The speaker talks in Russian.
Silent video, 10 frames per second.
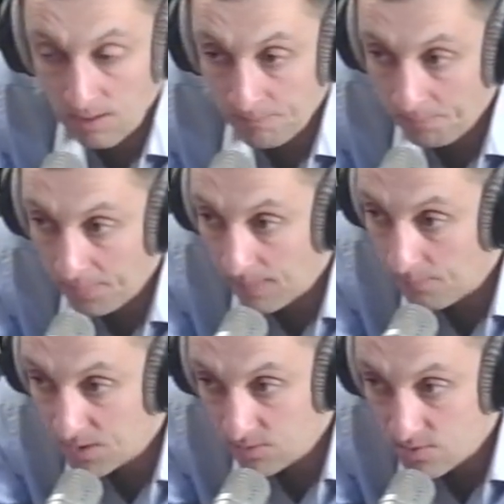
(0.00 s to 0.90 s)

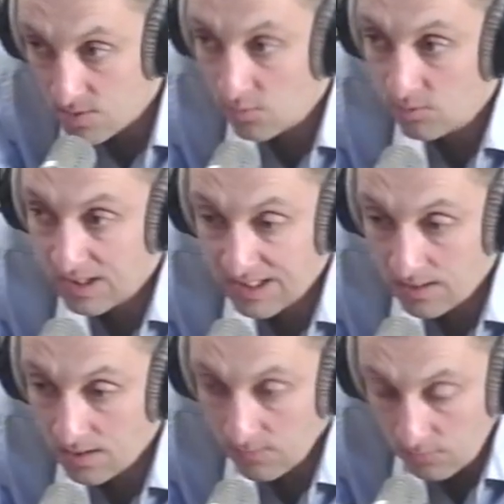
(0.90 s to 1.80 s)
приносит много энергии,
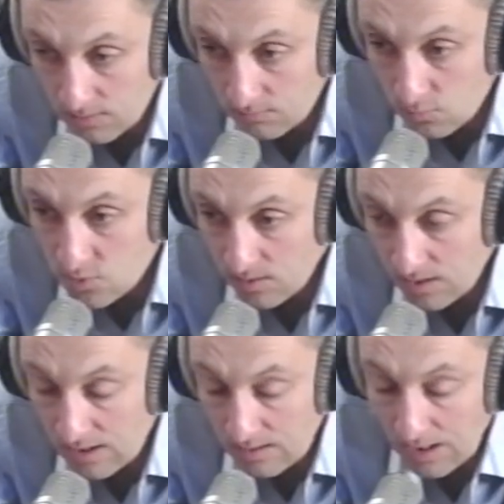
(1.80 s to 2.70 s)
вот мусорная
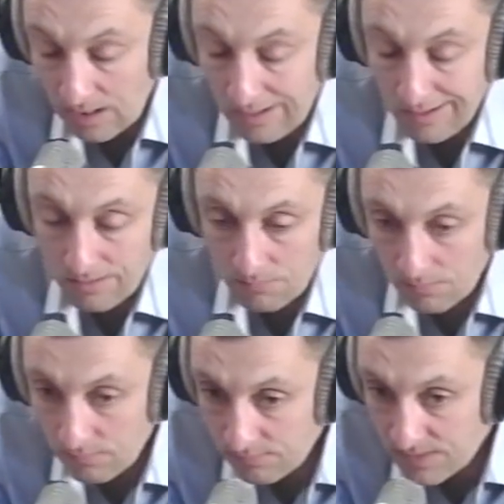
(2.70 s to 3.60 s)
еда, и
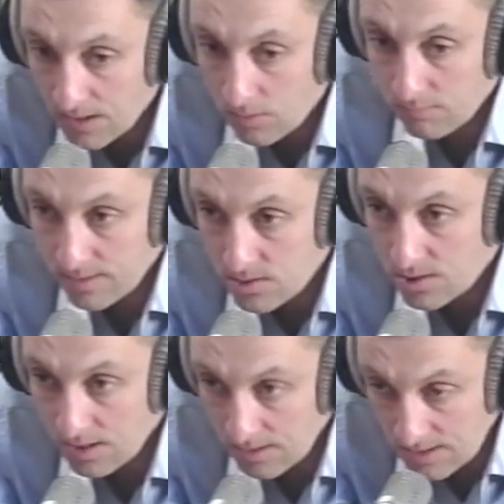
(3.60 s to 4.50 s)
никакого насыщения
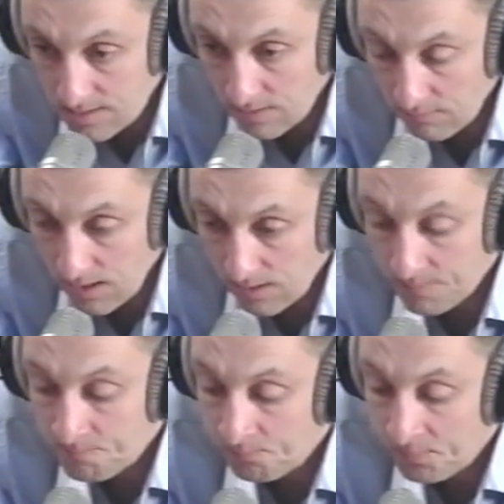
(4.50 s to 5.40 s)
не оставляет.
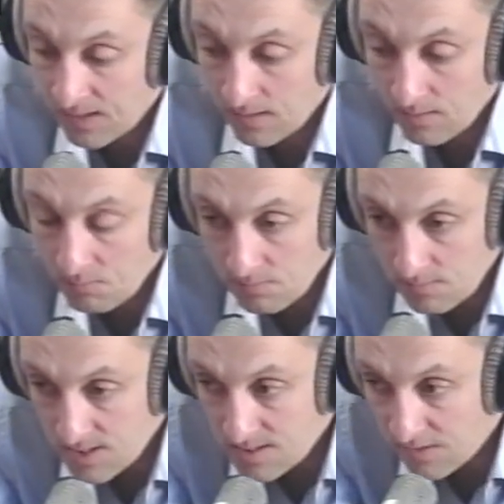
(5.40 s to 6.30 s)

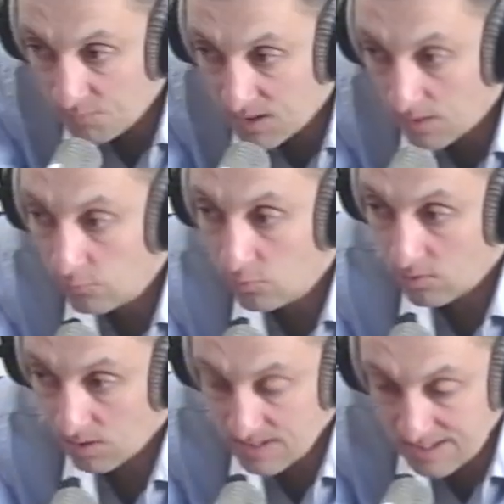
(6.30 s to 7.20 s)
Состав микрофлоры, это
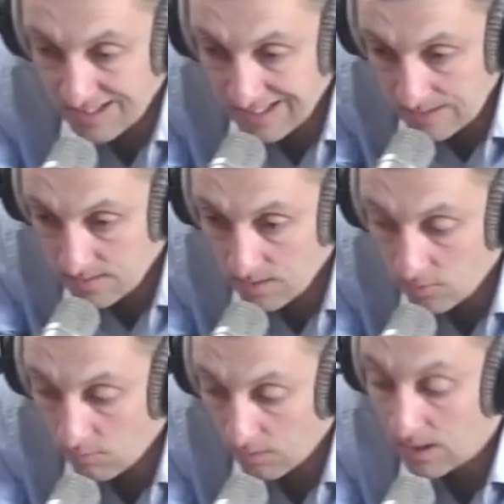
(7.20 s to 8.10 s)
состояние
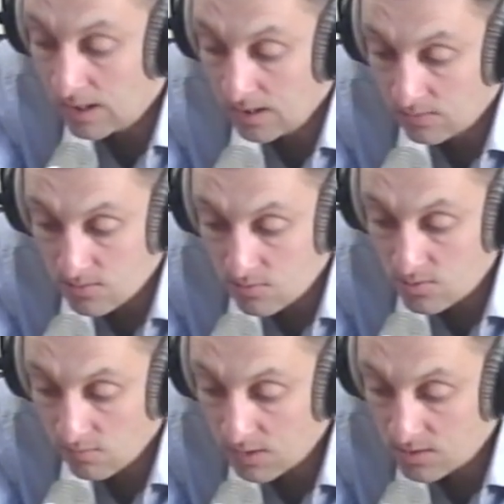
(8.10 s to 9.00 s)
здоровья. То есть очень
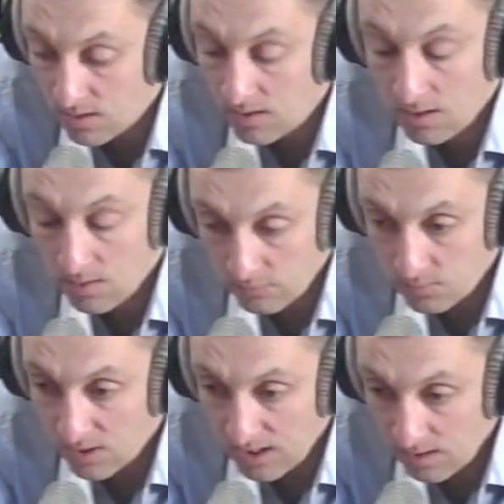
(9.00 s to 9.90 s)
важно, вот
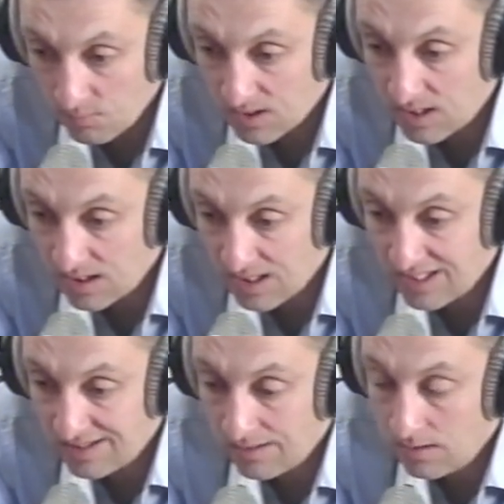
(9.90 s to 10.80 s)
правильное питание –
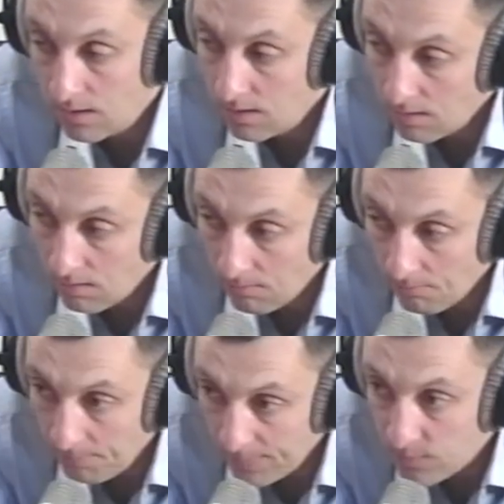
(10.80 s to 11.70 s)
это
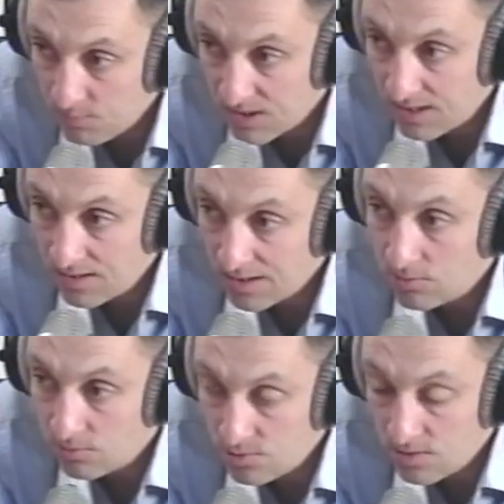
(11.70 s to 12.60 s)
то питание, которое
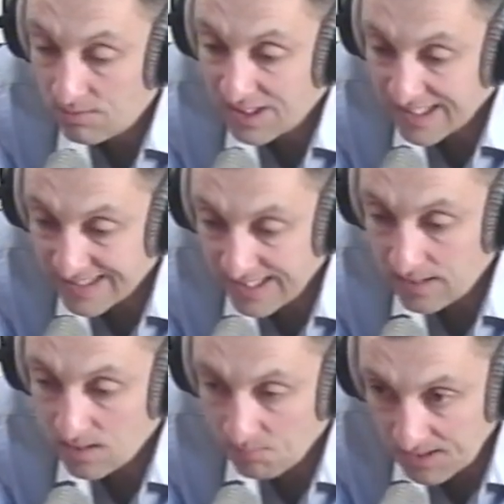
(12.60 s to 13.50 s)
учитывает конкретные
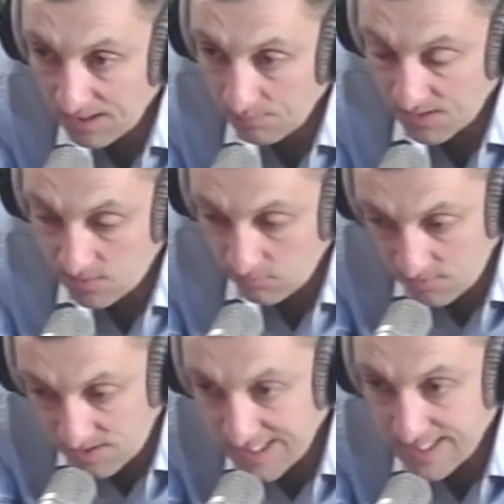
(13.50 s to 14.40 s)
потребности вот
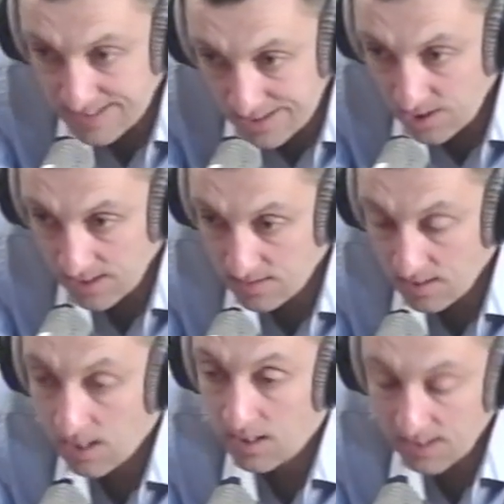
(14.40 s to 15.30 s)
здесь, сейчас.
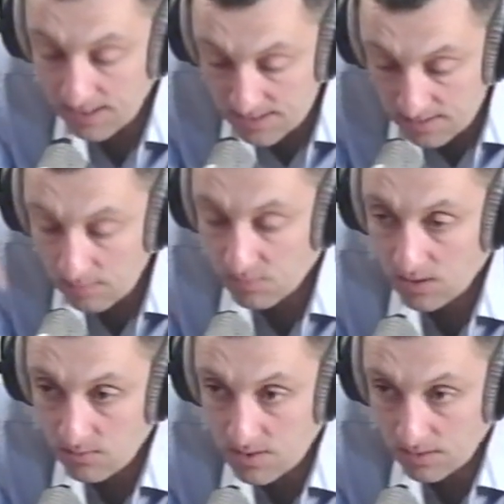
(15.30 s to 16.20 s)
И тело подает
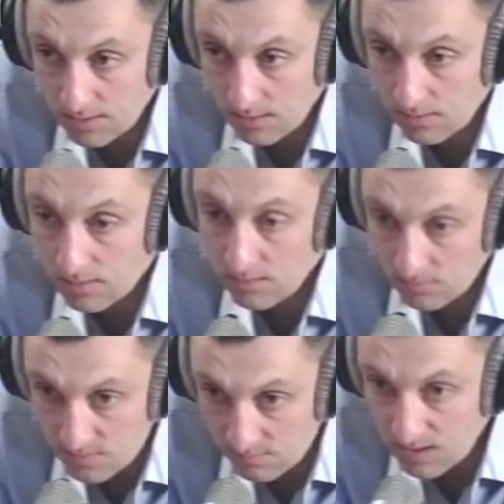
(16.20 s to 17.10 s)
сигналы. То есть
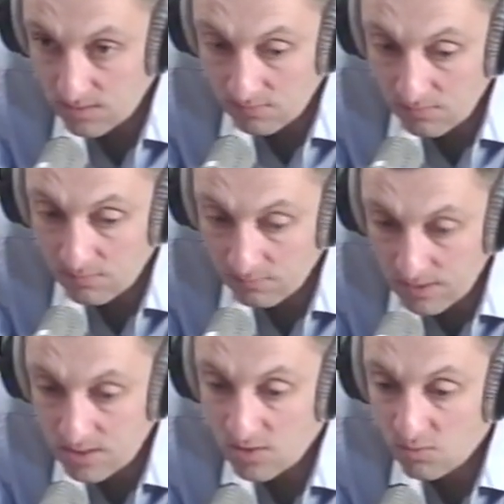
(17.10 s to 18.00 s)
угу. важ,
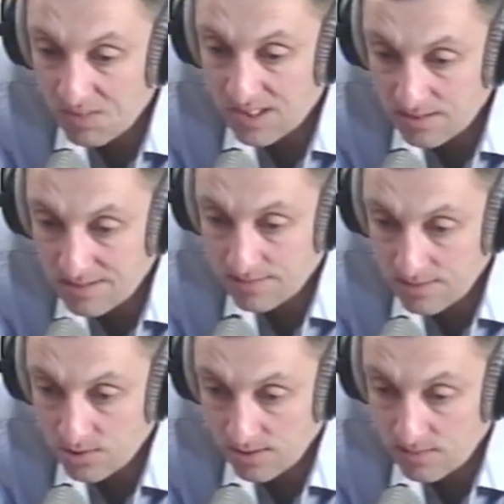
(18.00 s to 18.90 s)
важно уметь их
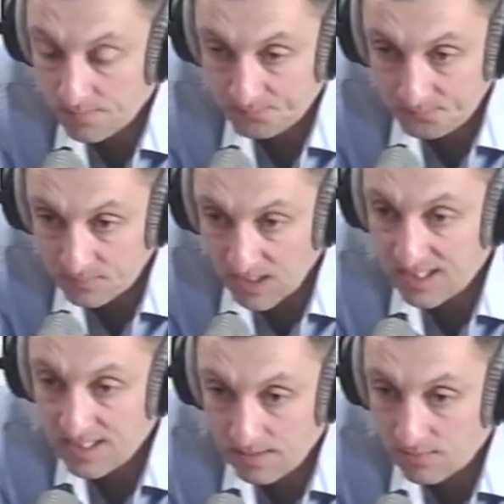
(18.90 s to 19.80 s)
слышать.
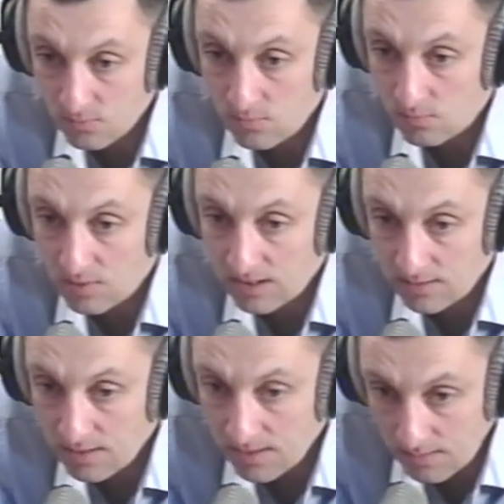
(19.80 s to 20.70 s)
Они, ну так,
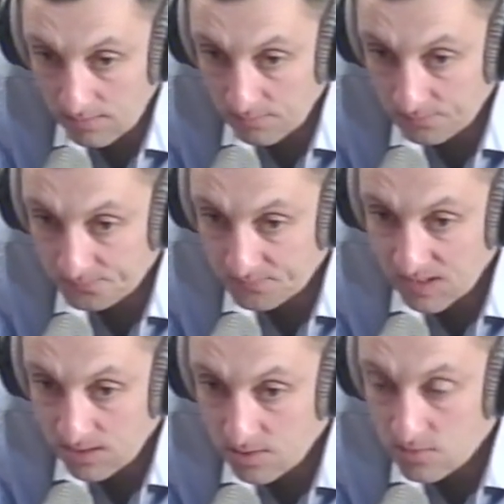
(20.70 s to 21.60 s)
для
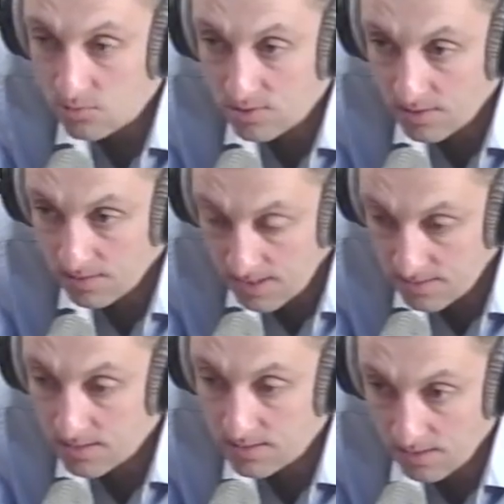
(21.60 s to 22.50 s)
наших слушателей, для
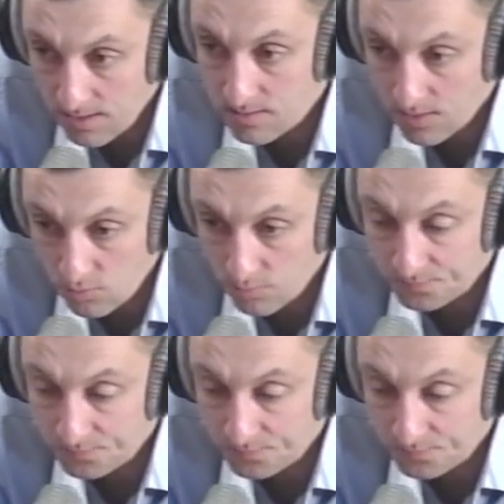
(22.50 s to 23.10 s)
зрителей я скажу,